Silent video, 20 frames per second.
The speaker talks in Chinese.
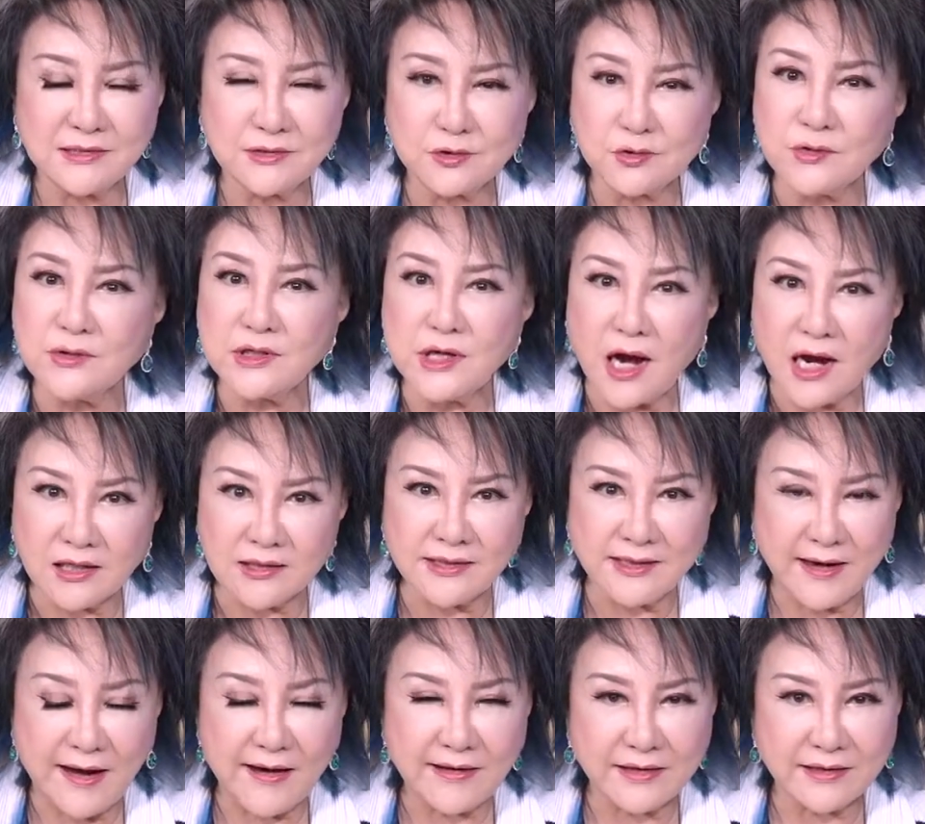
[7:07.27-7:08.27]
所以，二
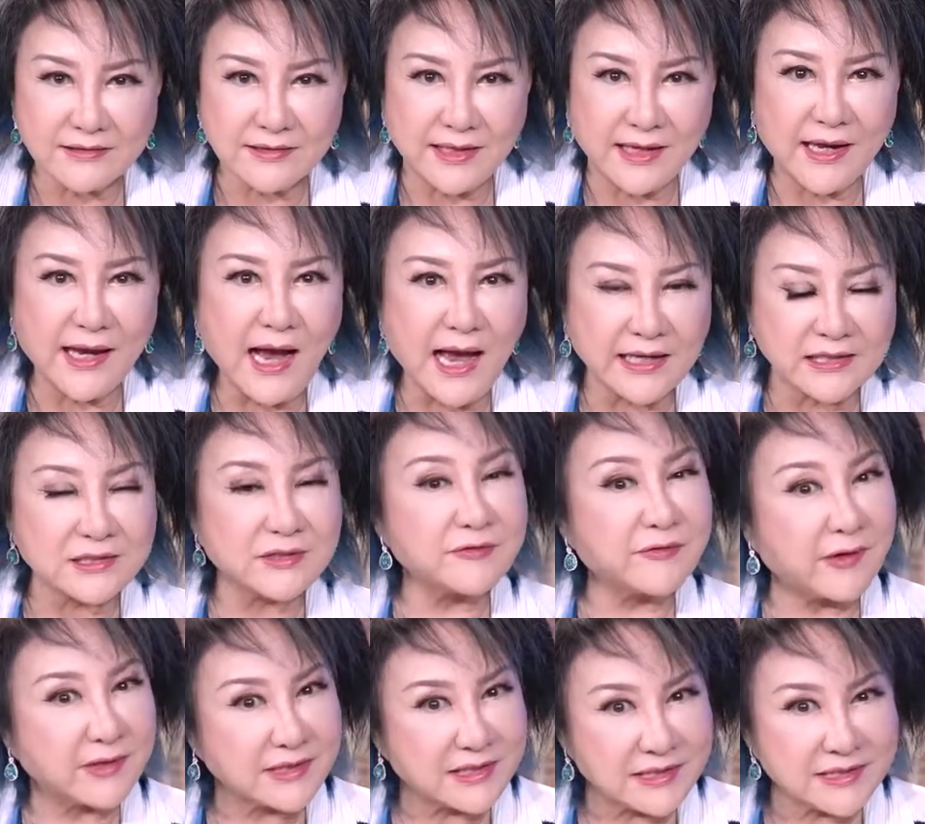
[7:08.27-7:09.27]
零二二年还是
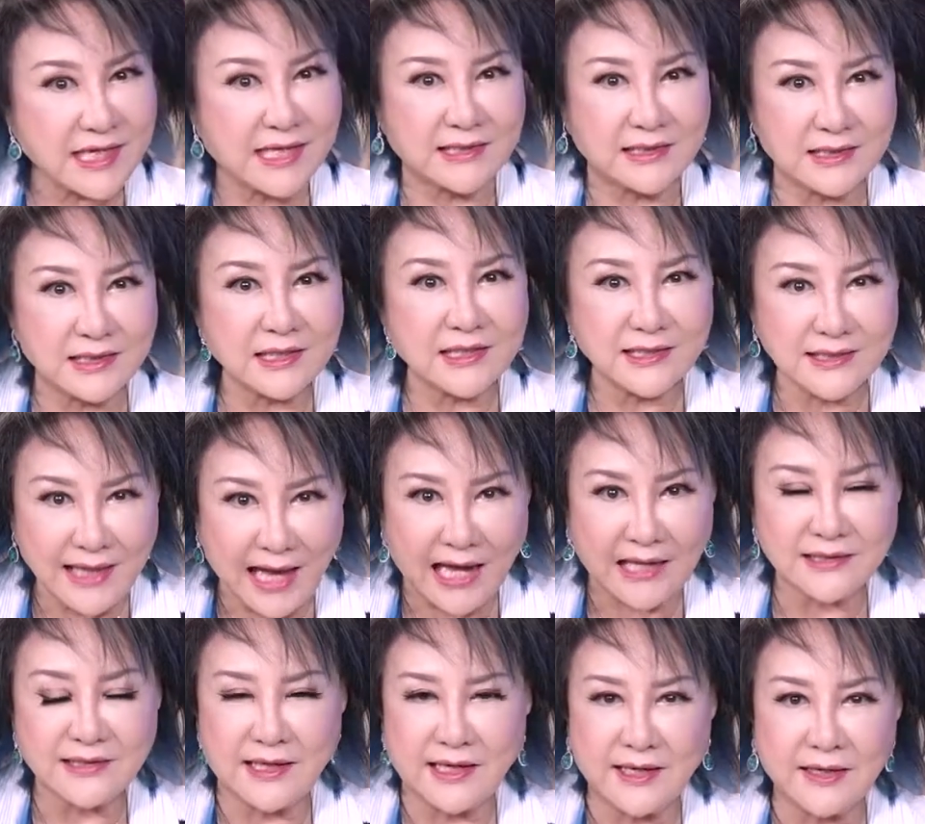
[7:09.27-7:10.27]
房地产的一个大
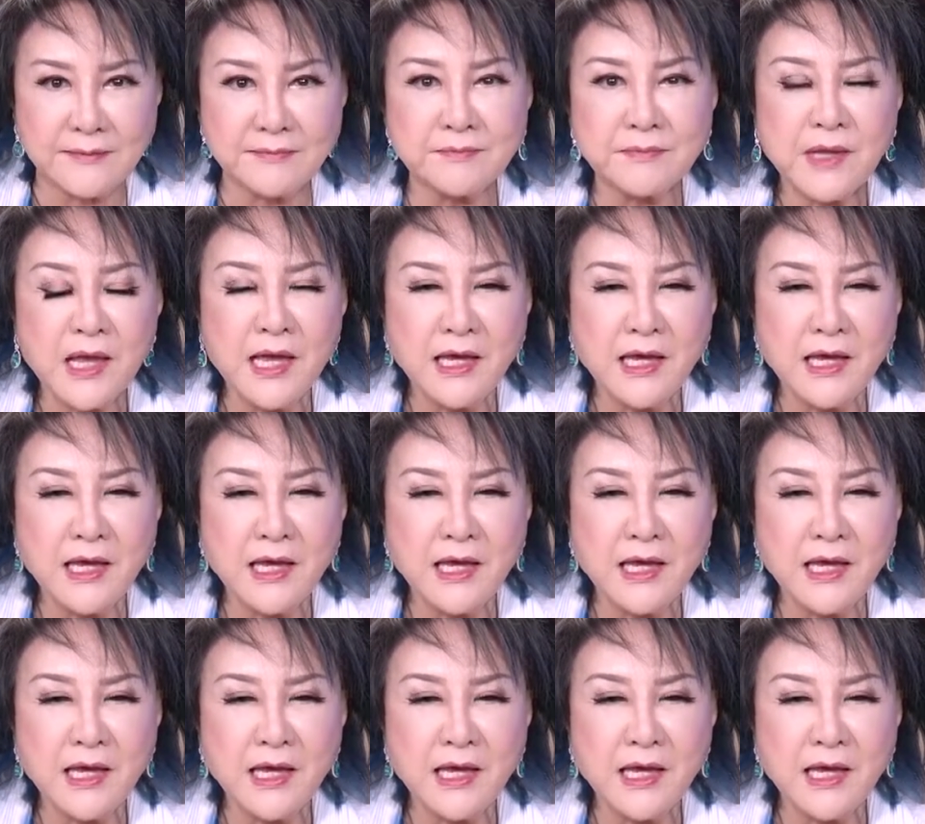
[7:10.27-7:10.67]
年。